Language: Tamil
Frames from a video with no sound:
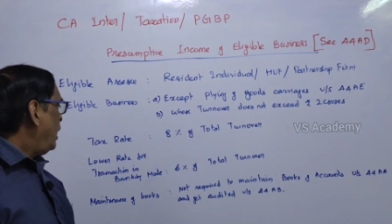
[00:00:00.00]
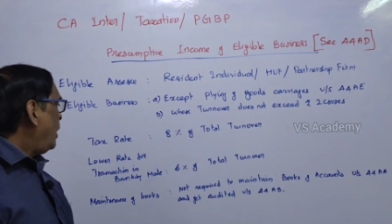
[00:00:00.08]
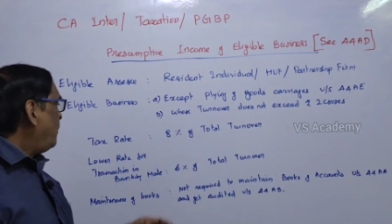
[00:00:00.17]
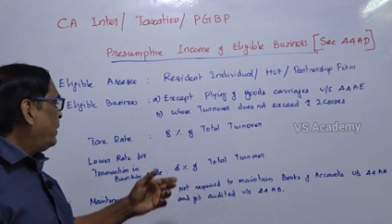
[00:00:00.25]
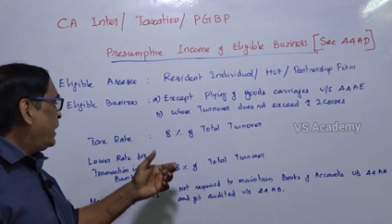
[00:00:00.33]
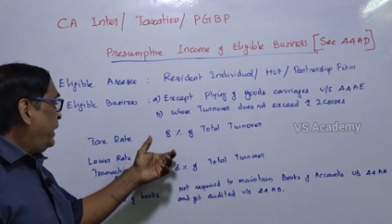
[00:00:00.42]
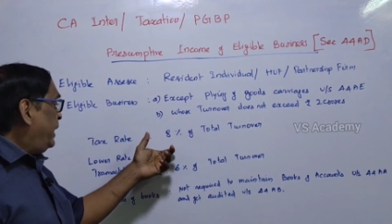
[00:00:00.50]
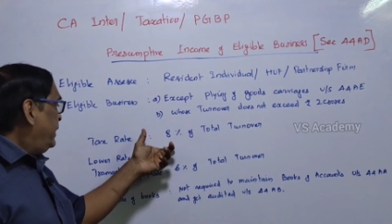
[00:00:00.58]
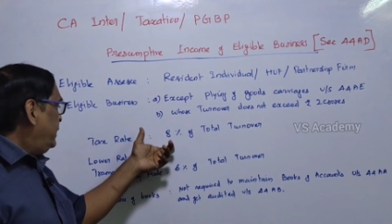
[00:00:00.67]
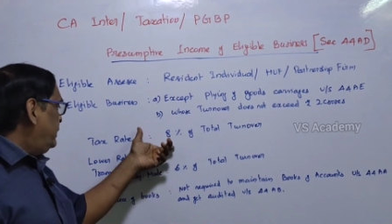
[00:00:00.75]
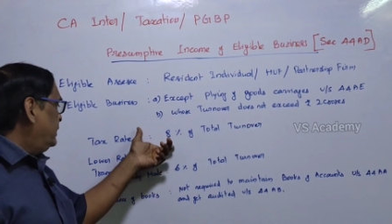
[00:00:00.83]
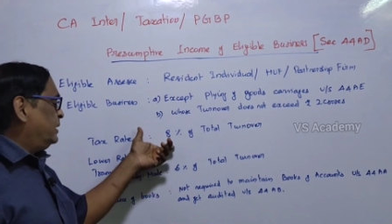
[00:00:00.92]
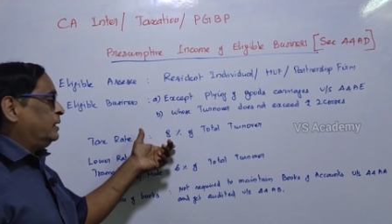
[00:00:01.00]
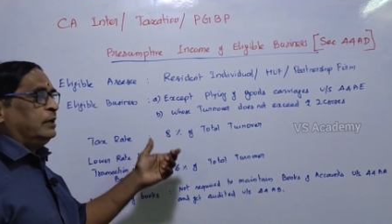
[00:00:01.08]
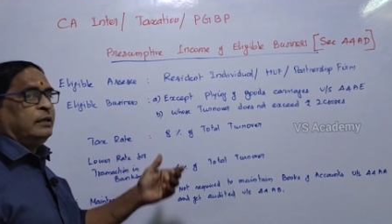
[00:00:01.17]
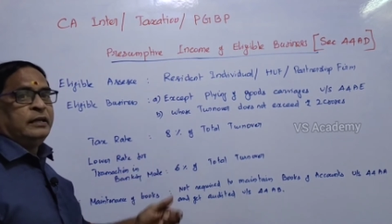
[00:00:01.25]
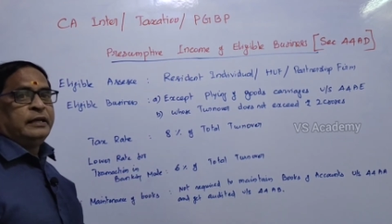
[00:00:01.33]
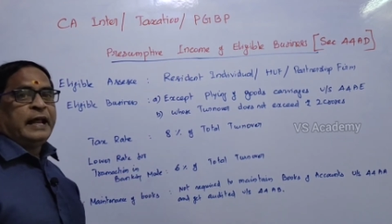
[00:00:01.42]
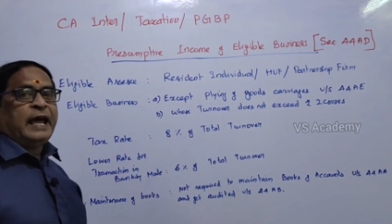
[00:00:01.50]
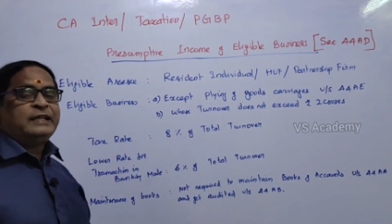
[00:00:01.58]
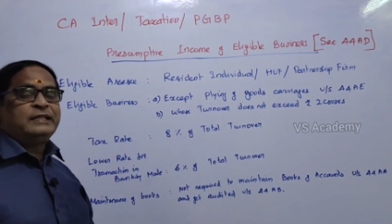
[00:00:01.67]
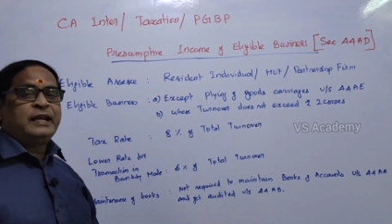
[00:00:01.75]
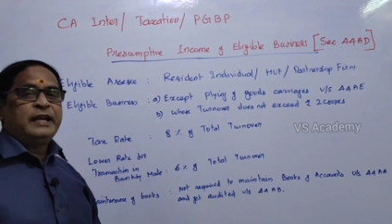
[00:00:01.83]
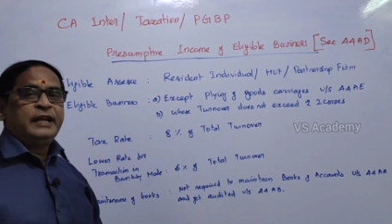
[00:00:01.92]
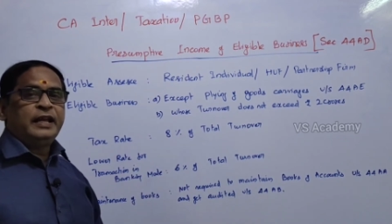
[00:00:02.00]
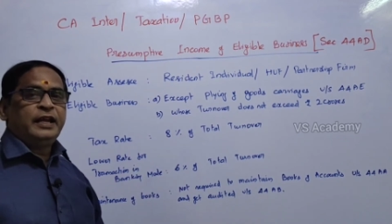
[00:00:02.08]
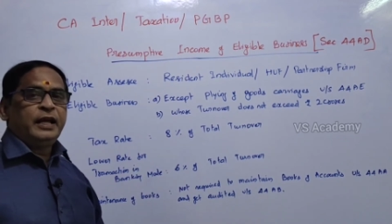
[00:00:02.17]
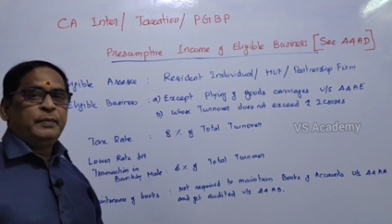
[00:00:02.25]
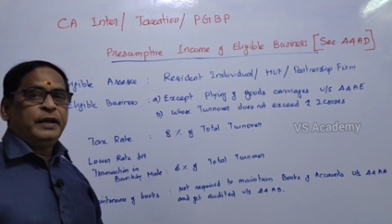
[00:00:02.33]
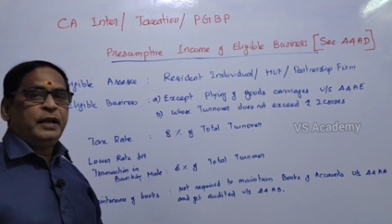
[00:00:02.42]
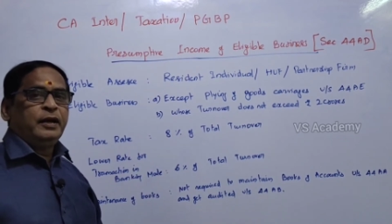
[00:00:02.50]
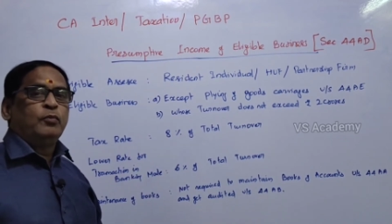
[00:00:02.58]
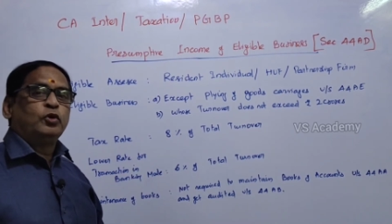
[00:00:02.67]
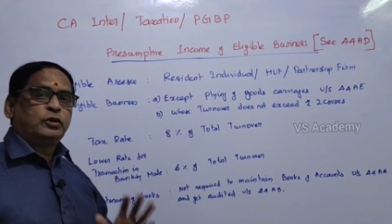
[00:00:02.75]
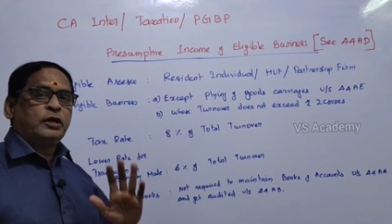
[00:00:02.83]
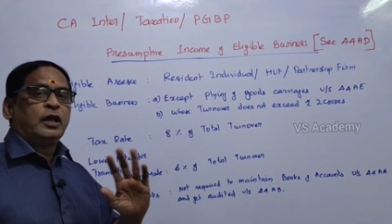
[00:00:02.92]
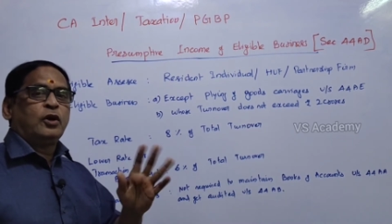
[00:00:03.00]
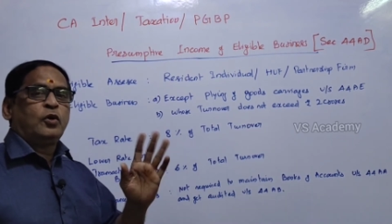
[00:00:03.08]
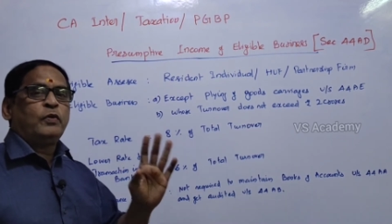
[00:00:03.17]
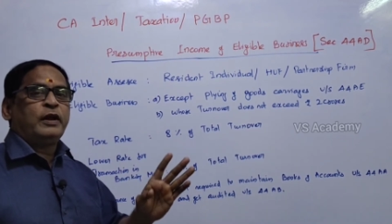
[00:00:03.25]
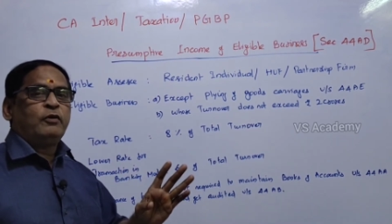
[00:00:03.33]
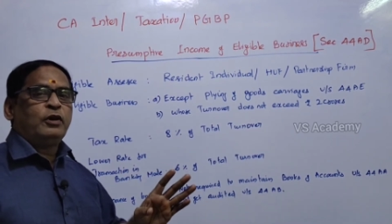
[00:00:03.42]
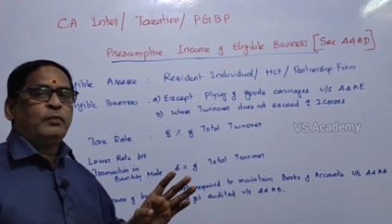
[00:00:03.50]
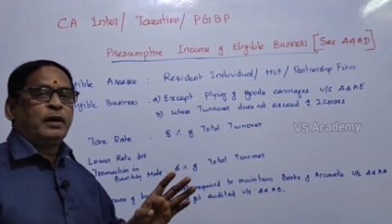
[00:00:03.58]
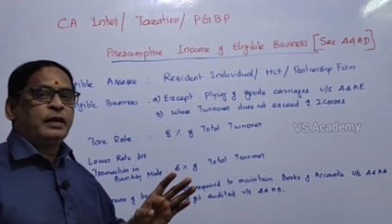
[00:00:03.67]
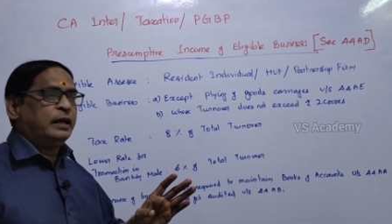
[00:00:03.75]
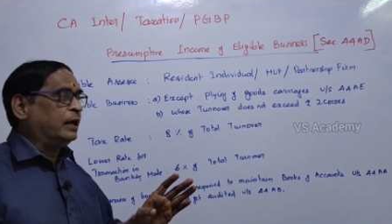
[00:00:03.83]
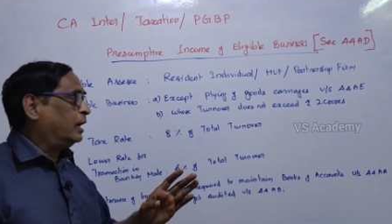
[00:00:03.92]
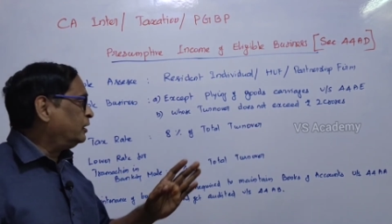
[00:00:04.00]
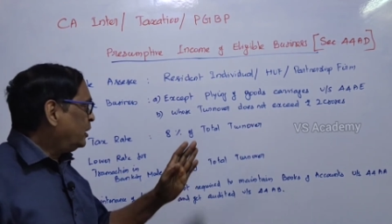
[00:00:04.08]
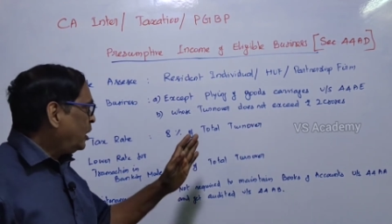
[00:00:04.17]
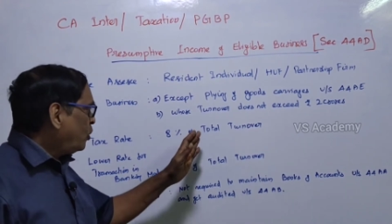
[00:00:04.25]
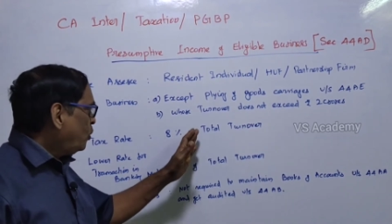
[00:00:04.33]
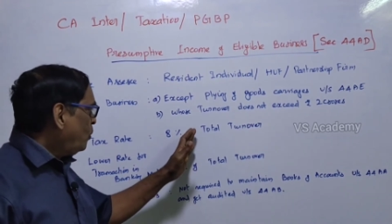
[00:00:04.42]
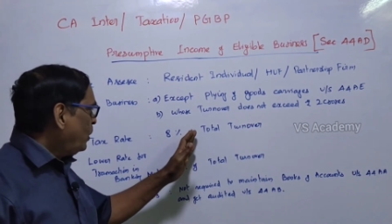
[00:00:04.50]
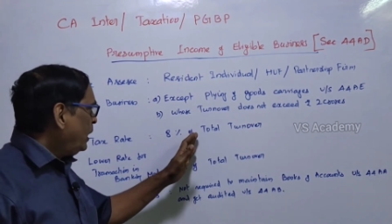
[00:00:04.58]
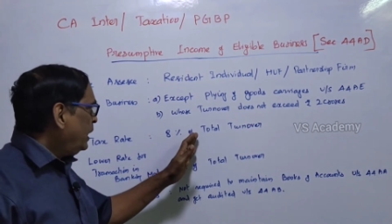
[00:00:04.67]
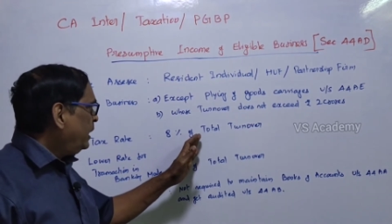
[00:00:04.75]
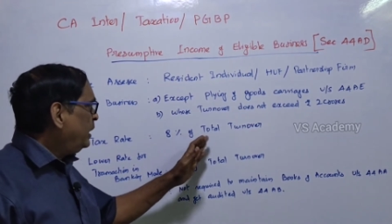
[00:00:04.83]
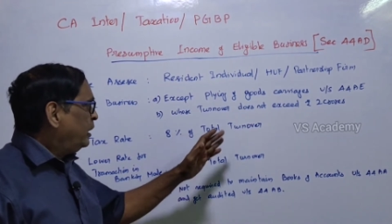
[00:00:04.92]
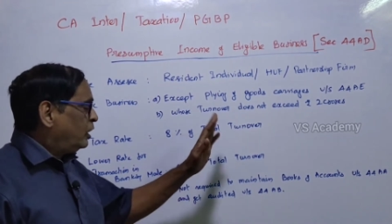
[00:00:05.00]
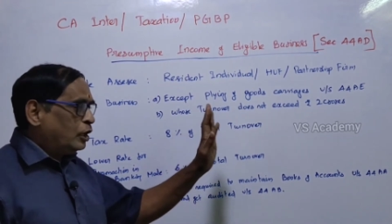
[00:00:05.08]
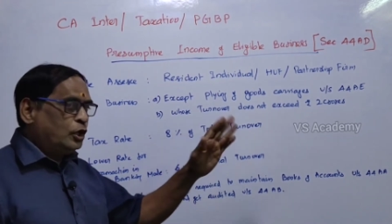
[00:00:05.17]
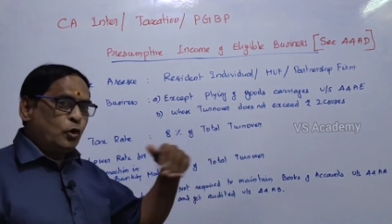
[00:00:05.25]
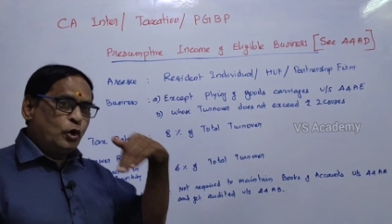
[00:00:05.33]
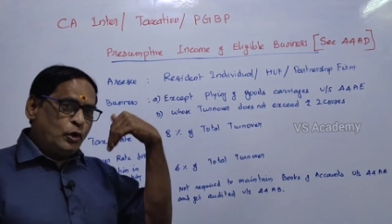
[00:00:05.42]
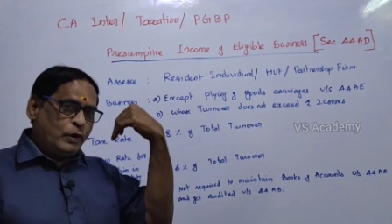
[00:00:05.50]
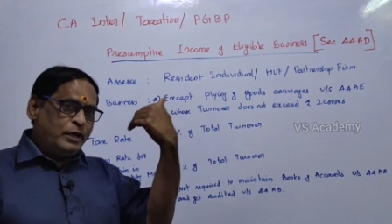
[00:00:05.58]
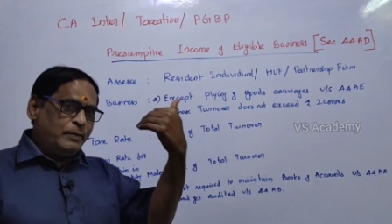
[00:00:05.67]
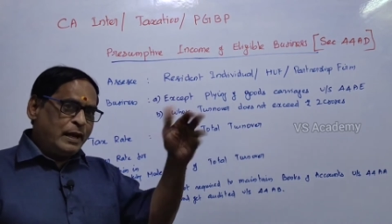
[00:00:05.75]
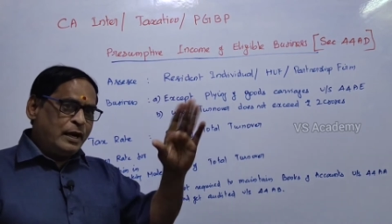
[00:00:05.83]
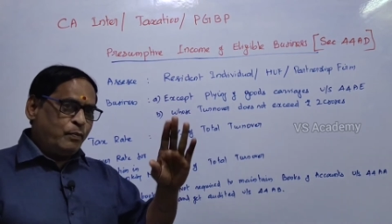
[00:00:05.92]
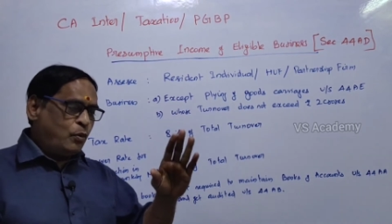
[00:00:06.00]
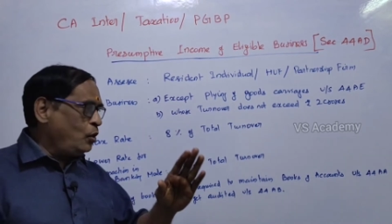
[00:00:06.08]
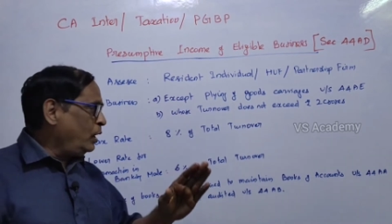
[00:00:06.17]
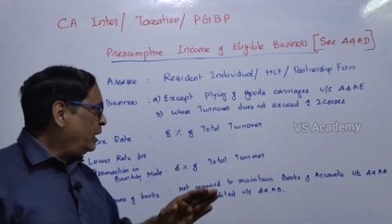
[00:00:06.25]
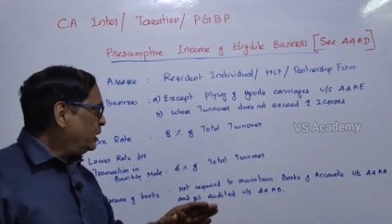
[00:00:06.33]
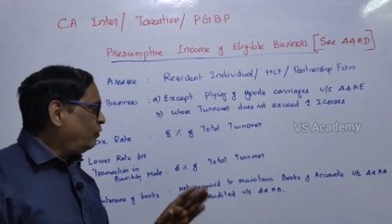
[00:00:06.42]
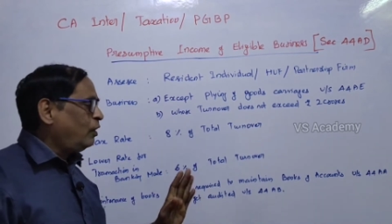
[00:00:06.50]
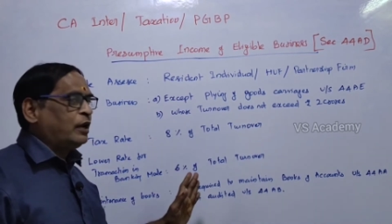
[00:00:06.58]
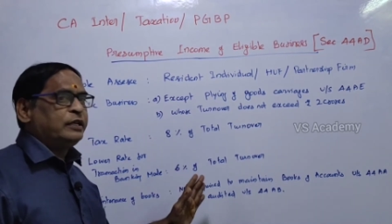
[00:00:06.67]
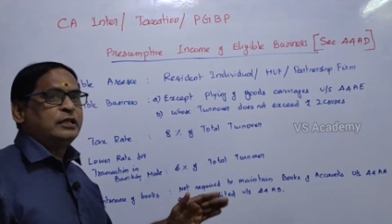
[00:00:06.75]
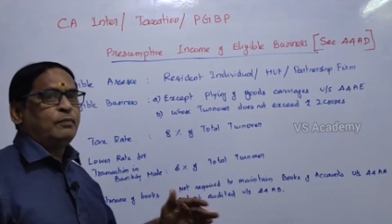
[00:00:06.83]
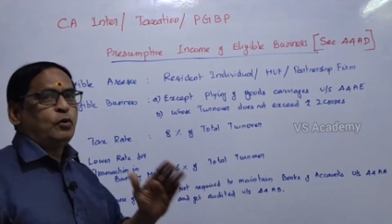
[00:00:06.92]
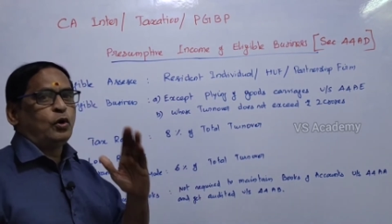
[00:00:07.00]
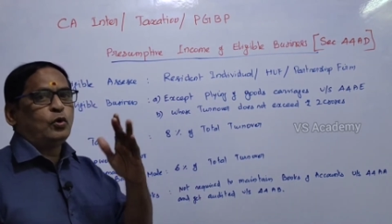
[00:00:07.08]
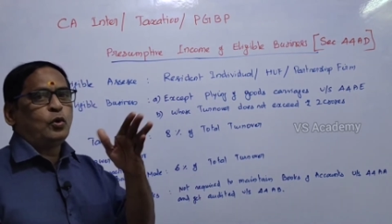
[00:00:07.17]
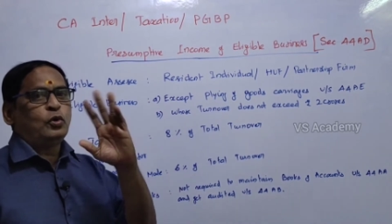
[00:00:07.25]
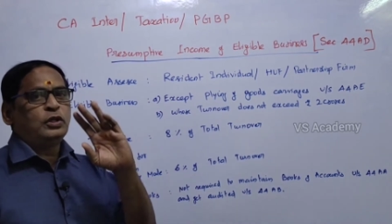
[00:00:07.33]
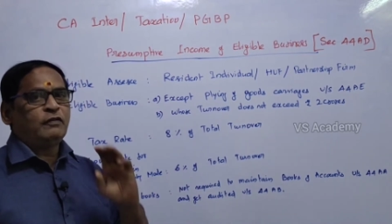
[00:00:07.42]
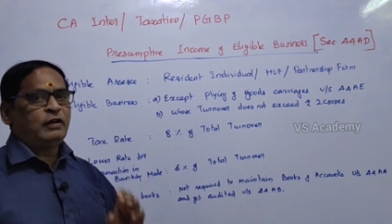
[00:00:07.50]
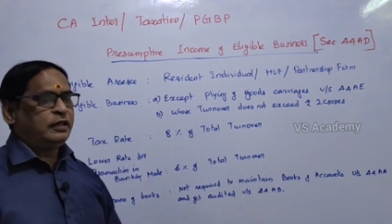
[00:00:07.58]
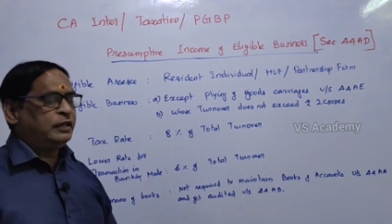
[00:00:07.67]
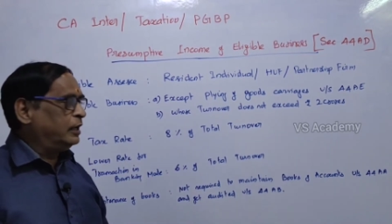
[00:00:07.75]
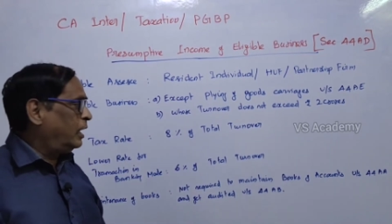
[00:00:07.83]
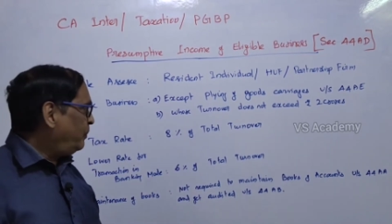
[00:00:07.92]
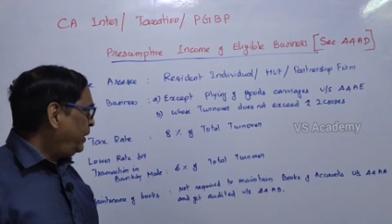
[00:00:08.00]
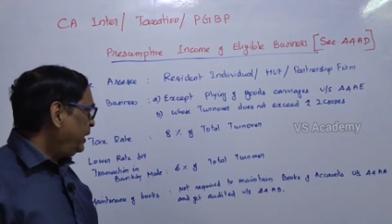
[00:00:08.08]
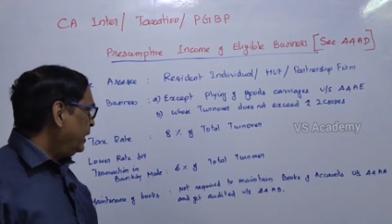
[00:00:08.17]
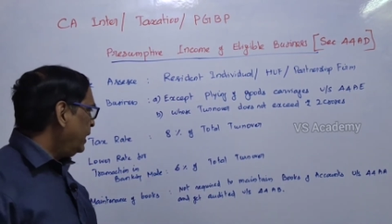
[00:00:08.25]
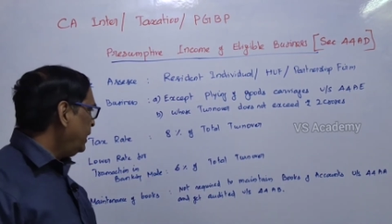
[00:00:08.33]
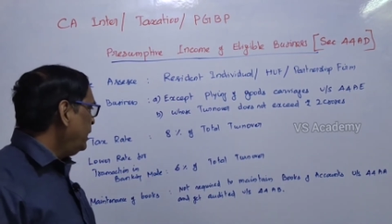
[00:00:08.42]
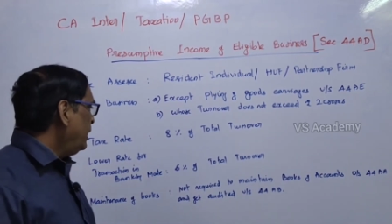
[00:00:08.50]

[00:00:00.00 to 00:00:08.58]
அப்போ ரேட்டு டேக்ஸ் ரேட் என்ன அப்படின்னா மொத்த டர்ன் ஓவர் எவ்வளோன்னு பாருங்கள் அந்த டர்ன் ஓவரில் ரெண்டு கோடி ரூபாய்க்கு மேலே போகல ஃபார் எக்ஸாம்பிள் ஒன் குரோர் தான் வருது அப்படின்னா